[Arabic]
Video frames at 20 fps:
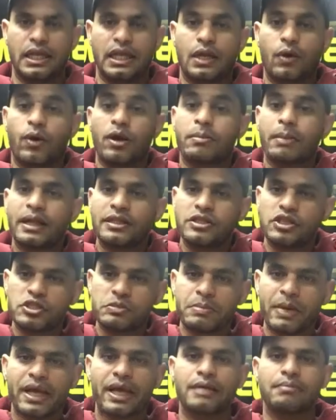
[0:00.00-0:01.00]
لو انا ما
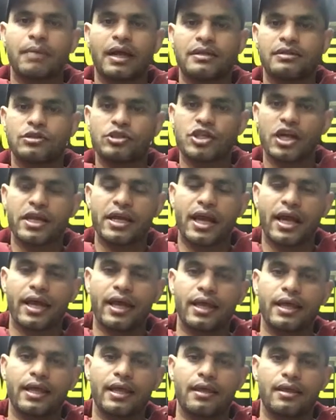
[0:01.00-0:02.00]
عنديش مكن ما عنديش اي
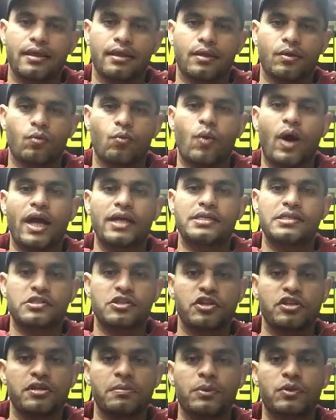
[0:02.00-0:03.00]
حاجه وعايز
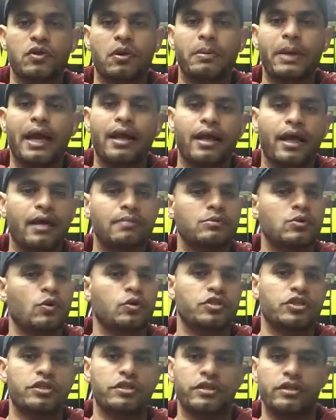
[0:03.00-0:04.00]
اشد مضربي على
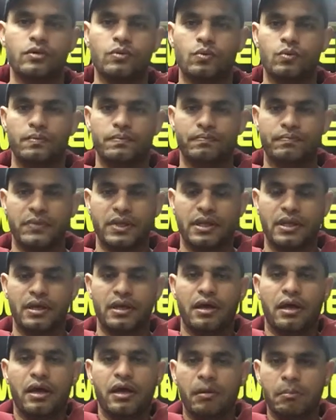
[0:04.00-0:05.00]
25 كيلو
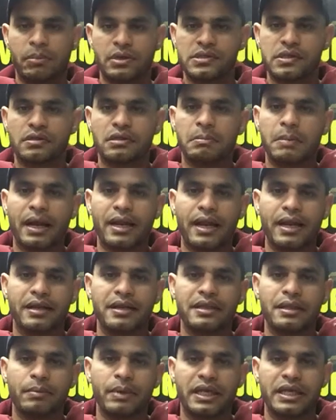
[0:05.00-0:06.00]
هي ببساطه معناها ان
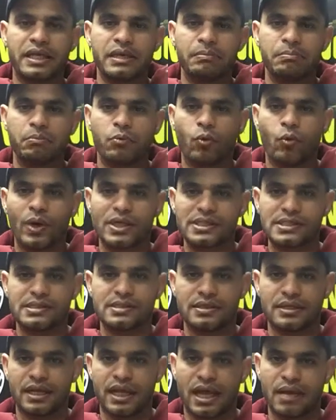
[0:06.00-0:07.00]
انت بتجيب
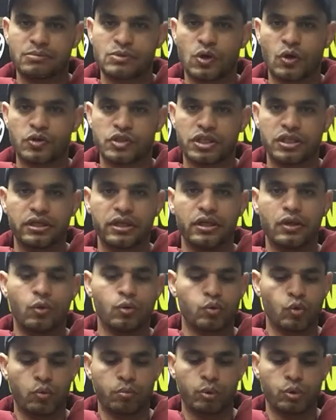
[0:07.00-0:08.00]
وزن 25
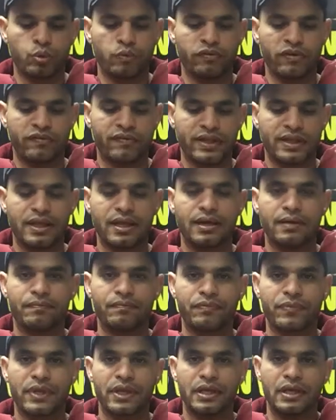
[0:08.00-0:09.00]
كيلو تربطه في الفتله
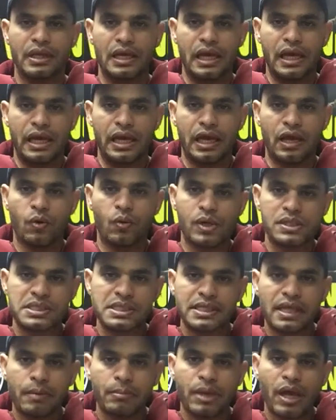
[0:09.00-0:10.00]

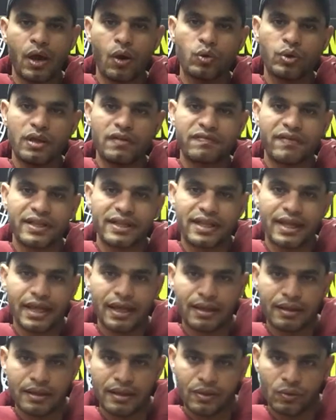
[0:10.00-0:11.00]
الوزن ده بياخد
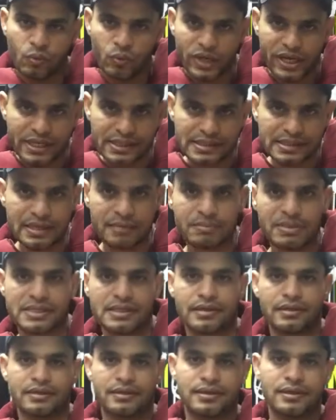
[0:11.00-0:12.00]
الفتله وينزل
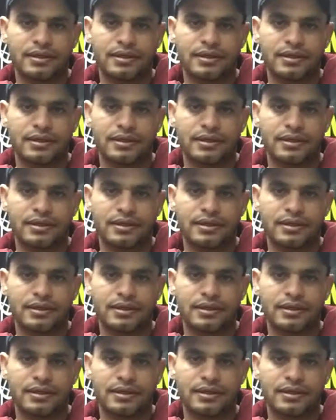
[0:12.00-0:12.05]
مثلا